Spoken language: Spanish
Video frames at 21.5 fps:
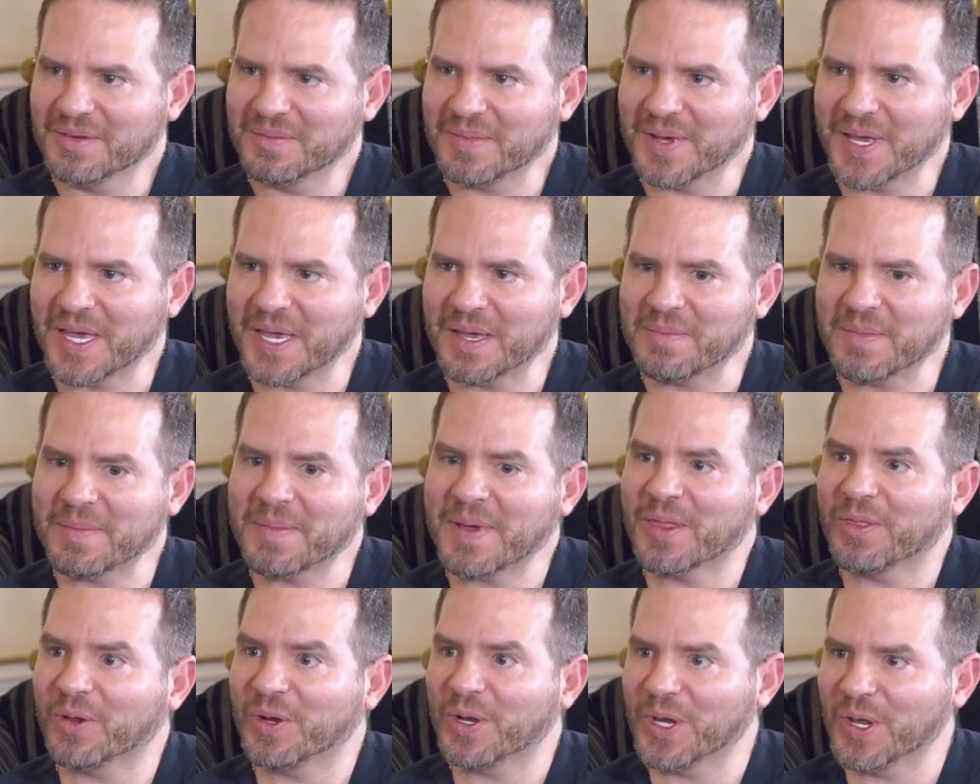Me,
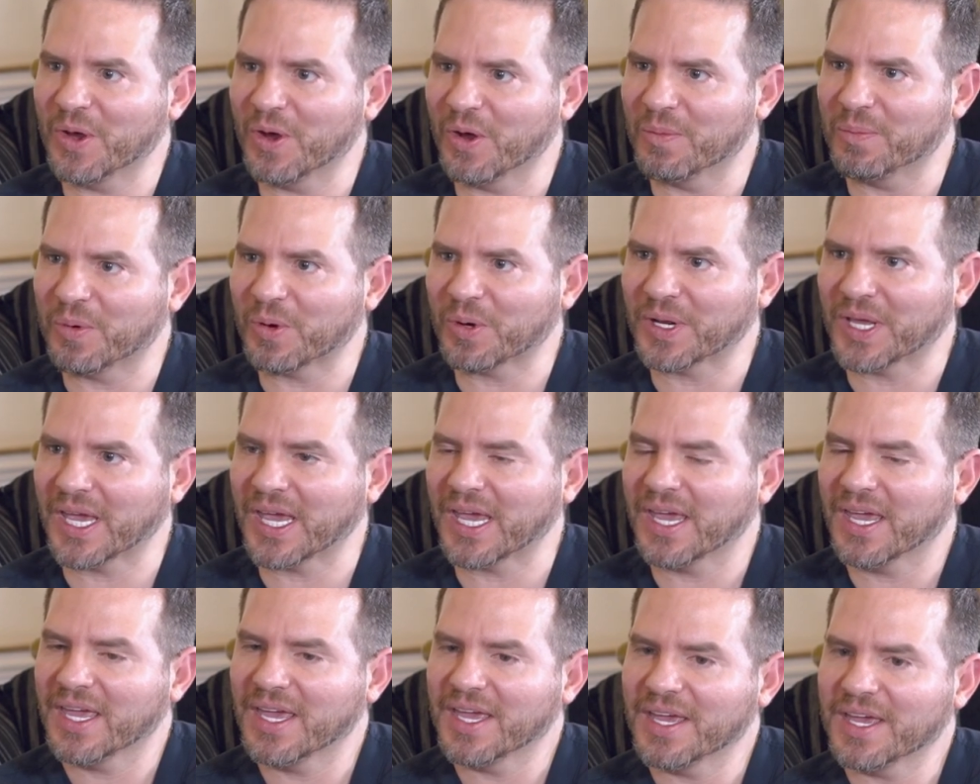dolió
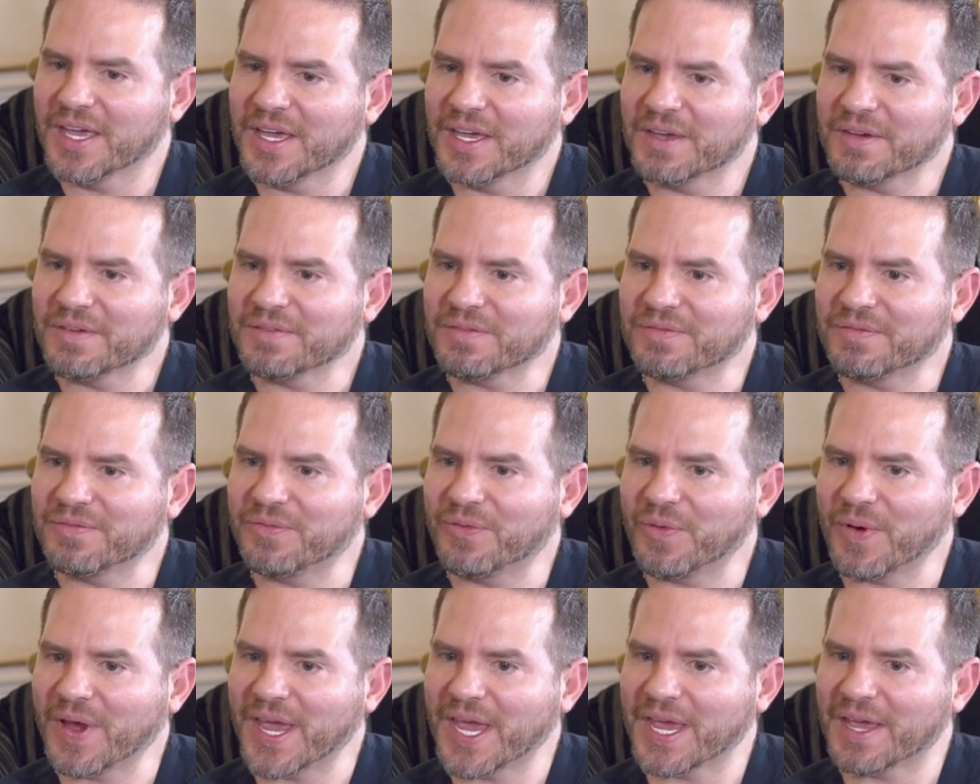porque
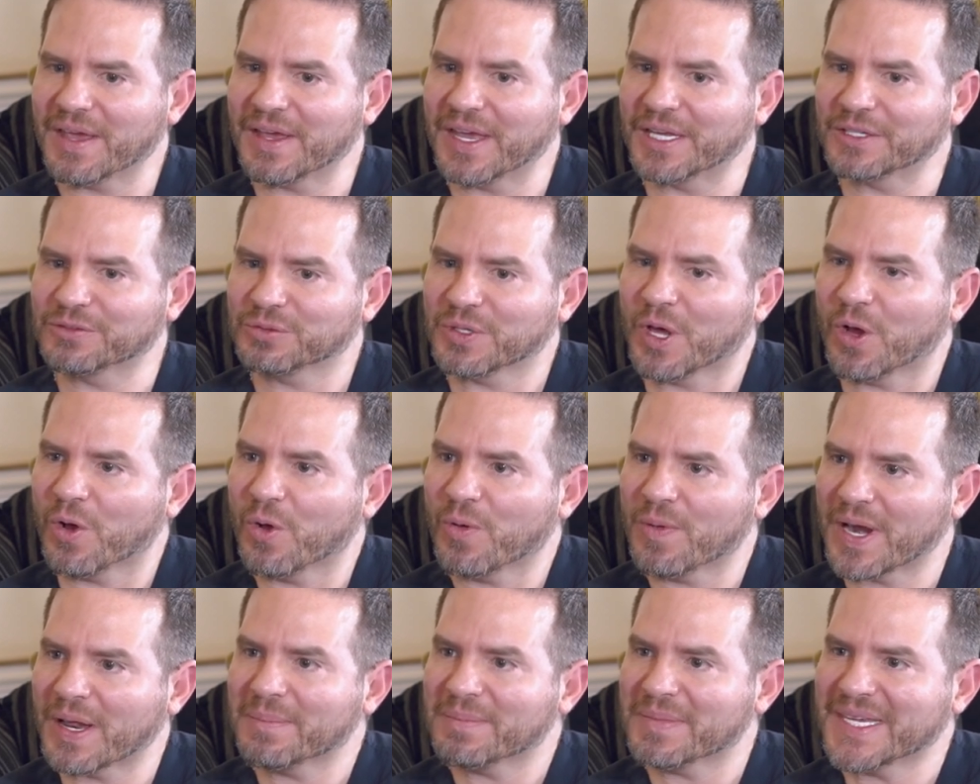fue, es una
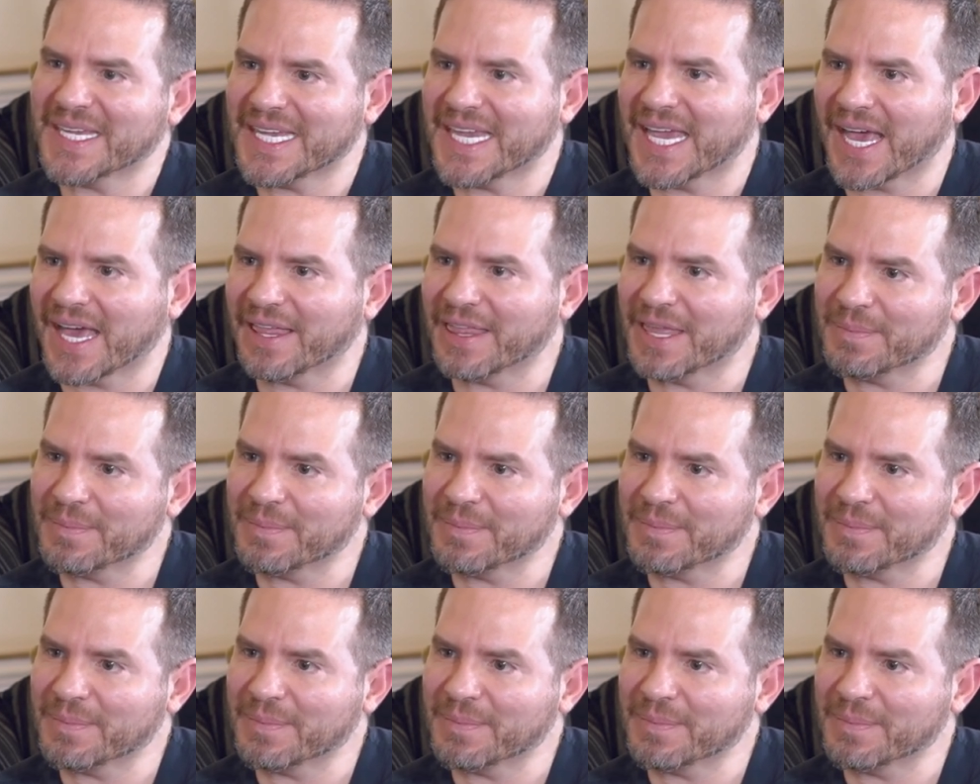obra mía,